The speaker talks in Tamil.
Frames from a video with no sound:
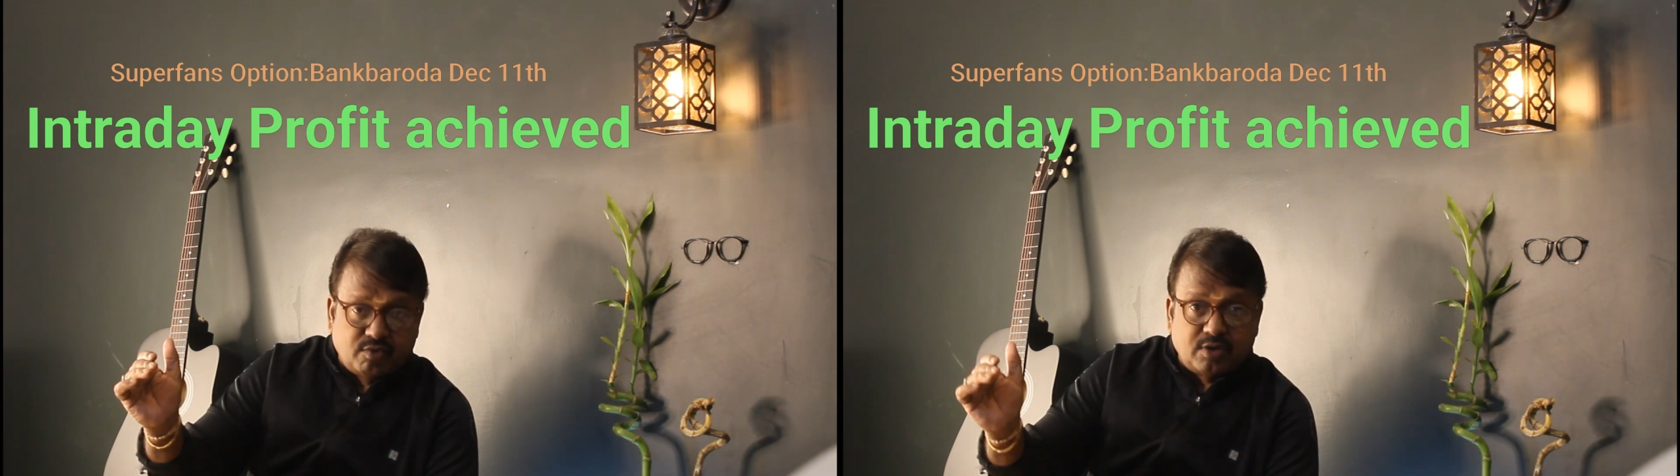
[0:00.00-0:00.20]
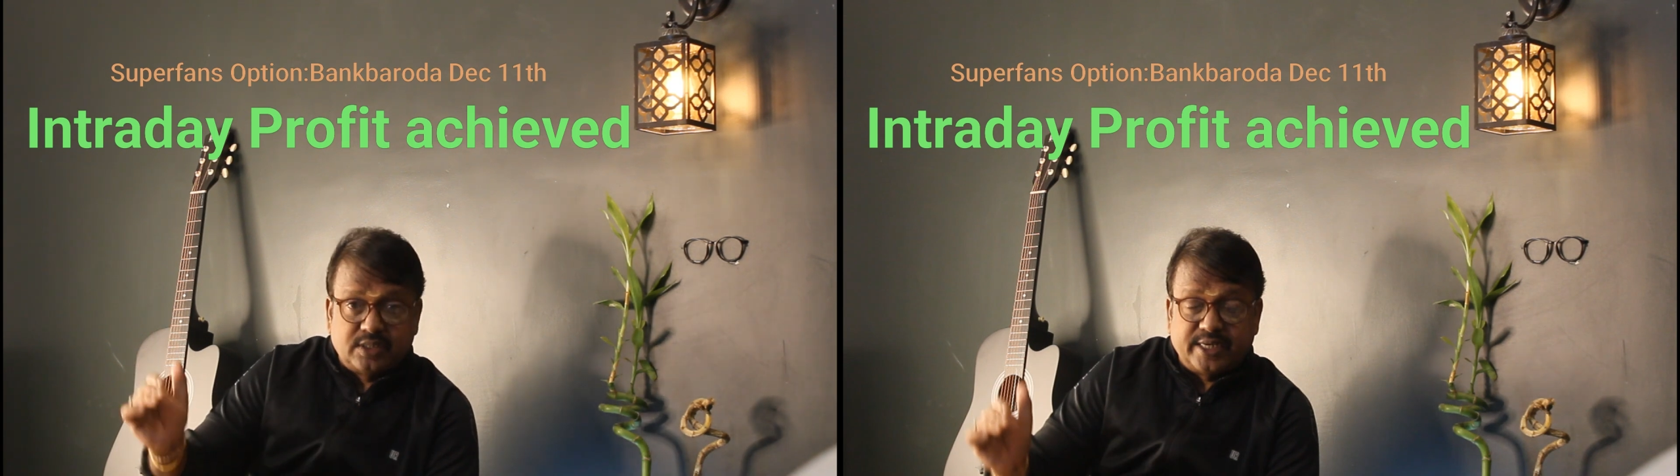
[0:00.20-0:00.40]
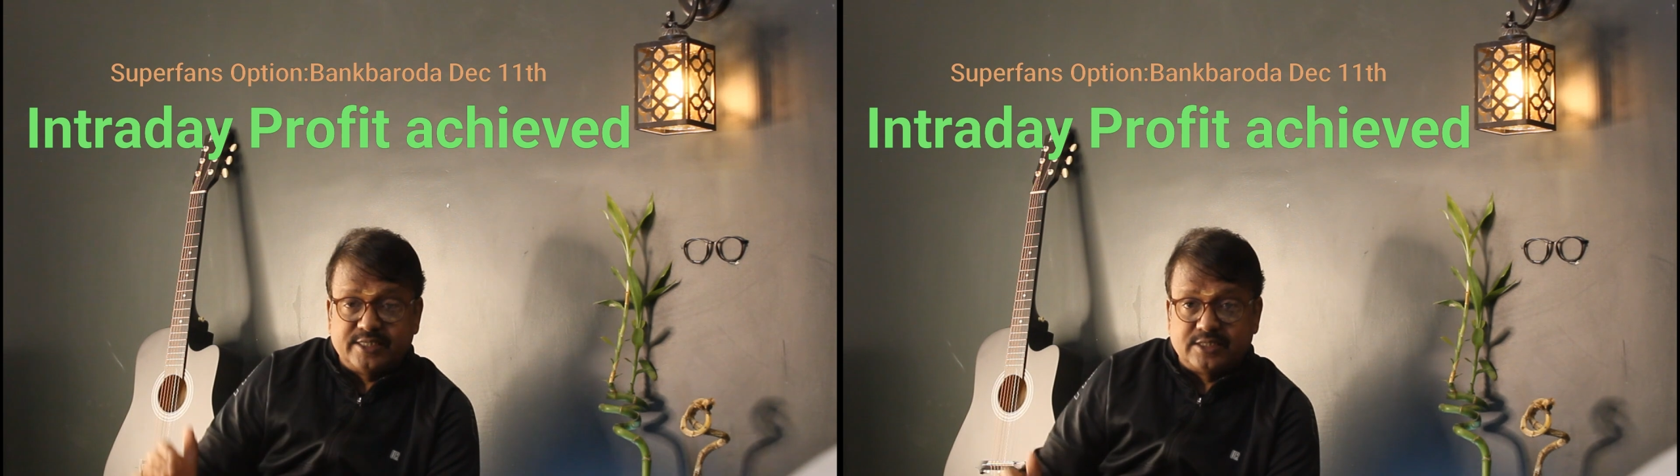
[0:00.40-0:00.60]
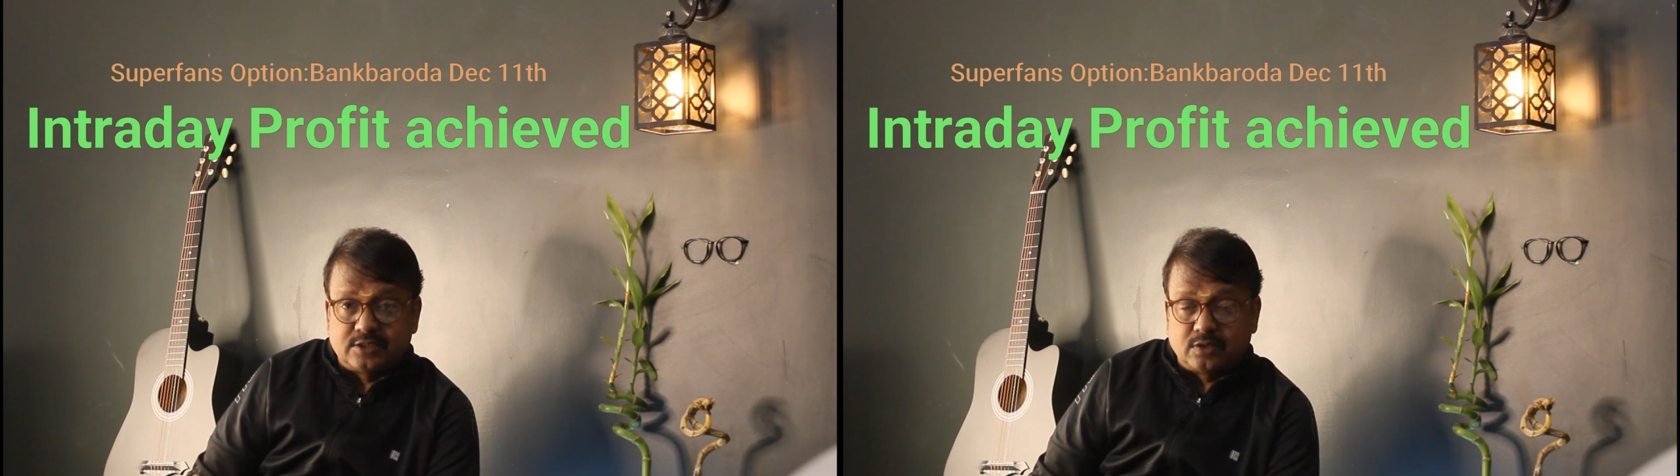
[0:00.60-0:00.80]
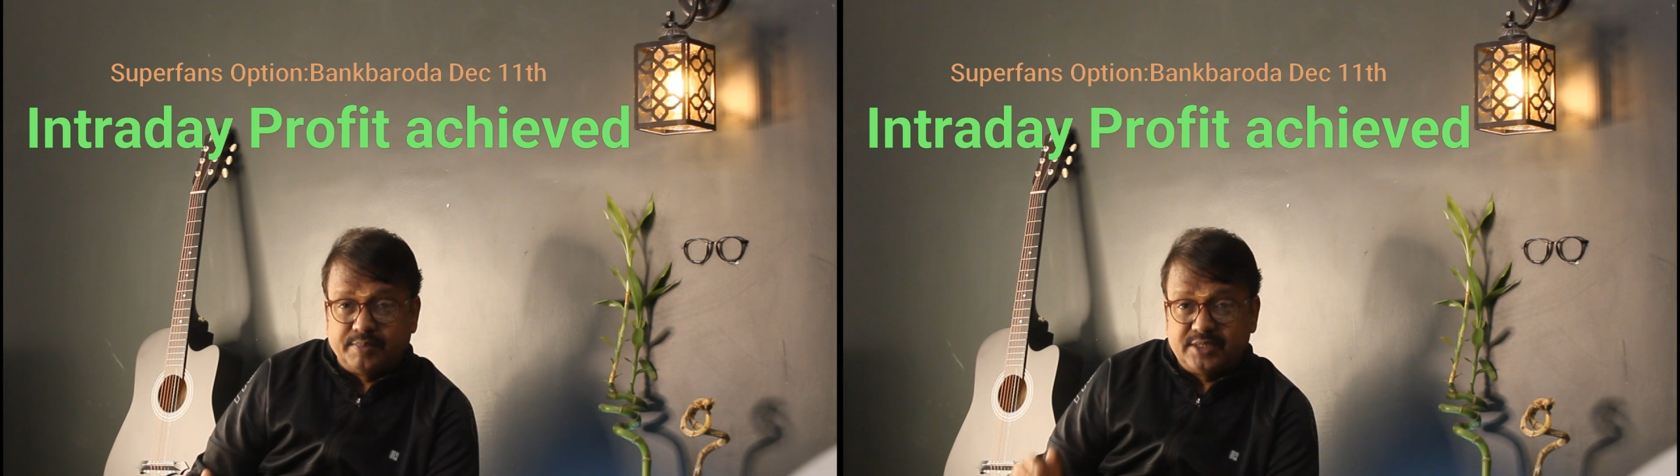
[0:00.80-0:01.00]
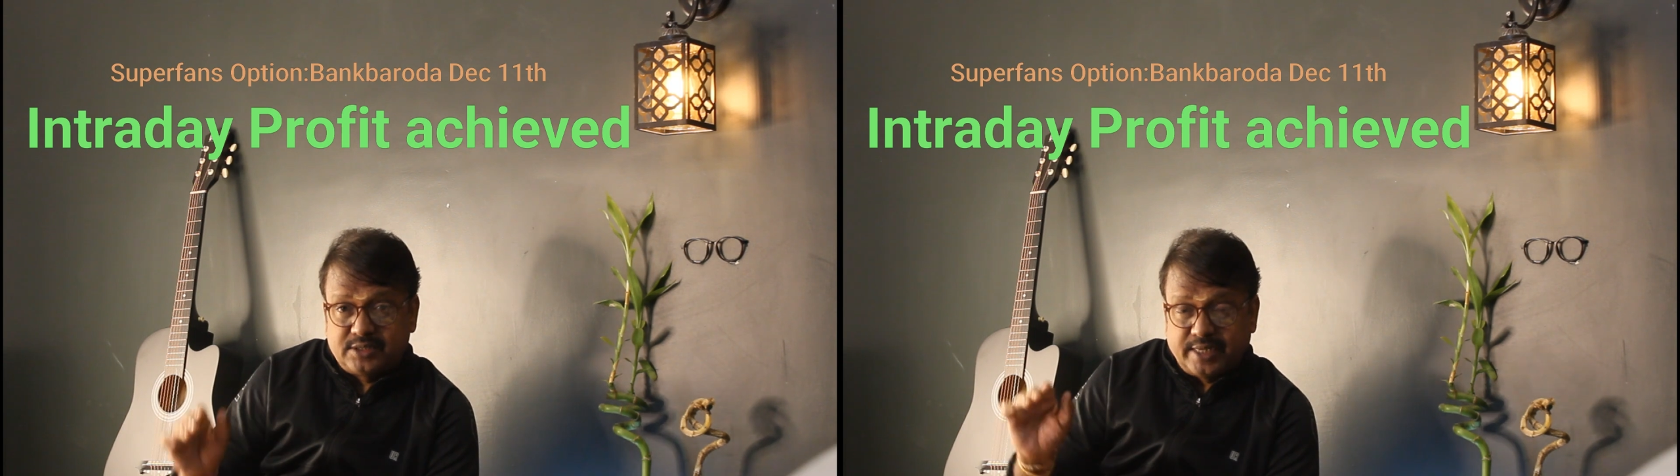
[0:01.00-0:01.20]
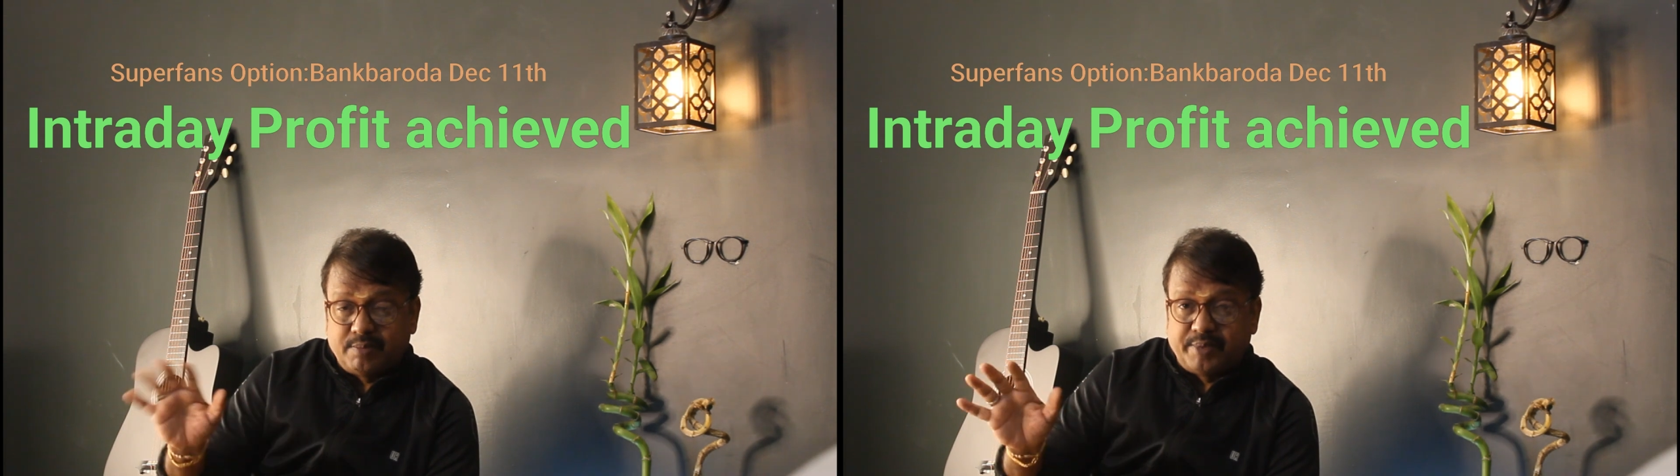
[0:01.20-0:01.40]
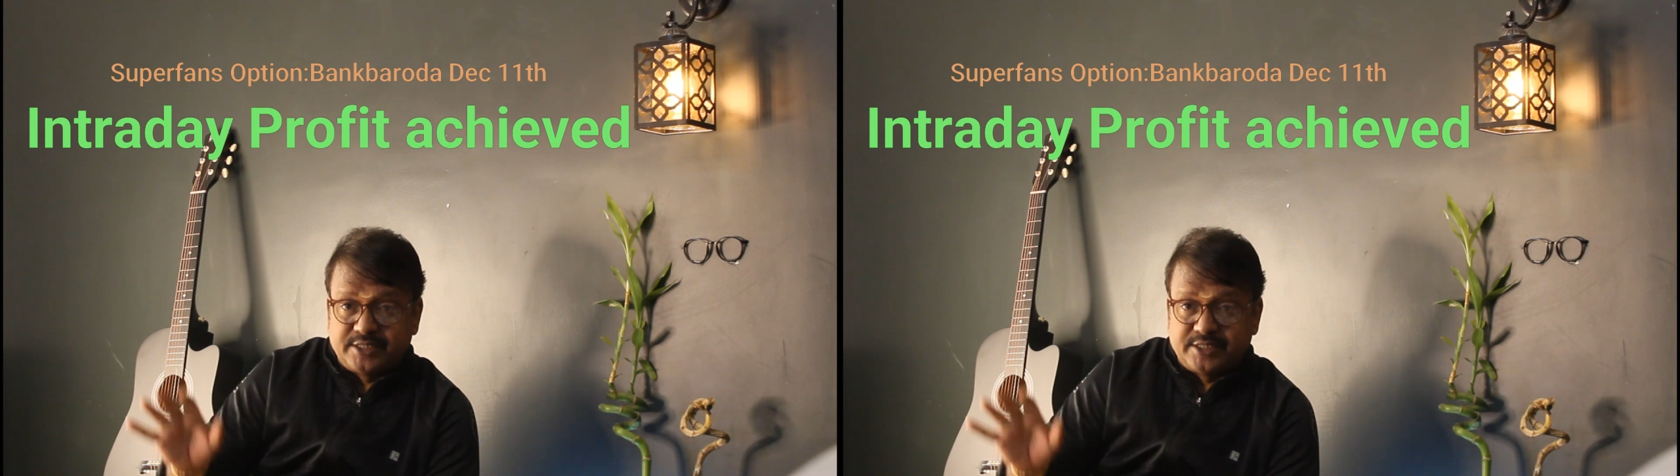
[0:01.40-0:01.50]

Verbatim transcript: ஃபோர் தேர்ட்டி சிக்ஸ் ருபீஸ் டென்